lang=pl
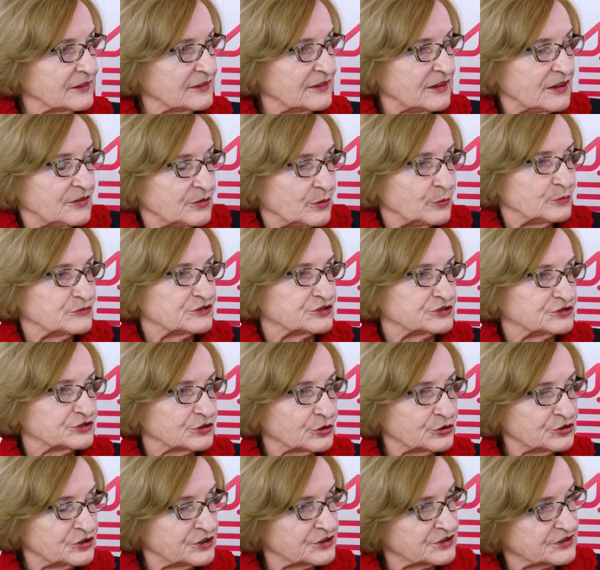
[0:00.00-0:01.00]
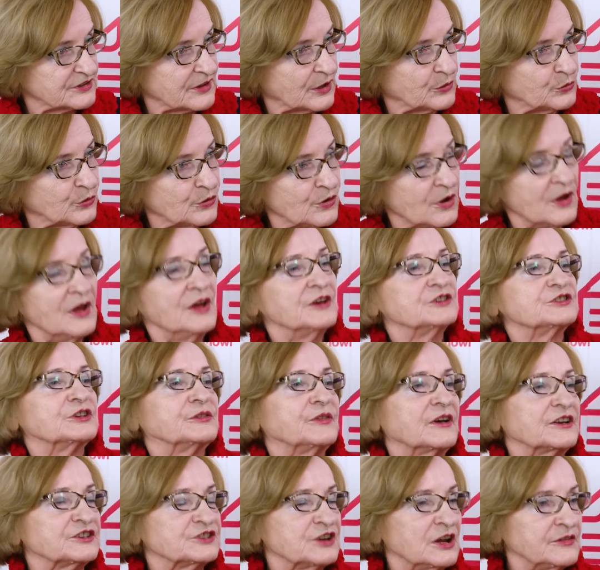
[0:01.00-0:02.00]
Nie wiem, co się stało, że
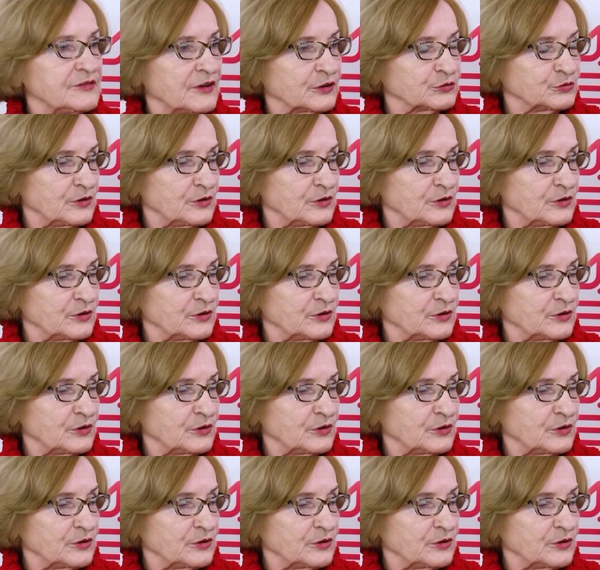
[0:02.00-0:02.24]
Warszawa,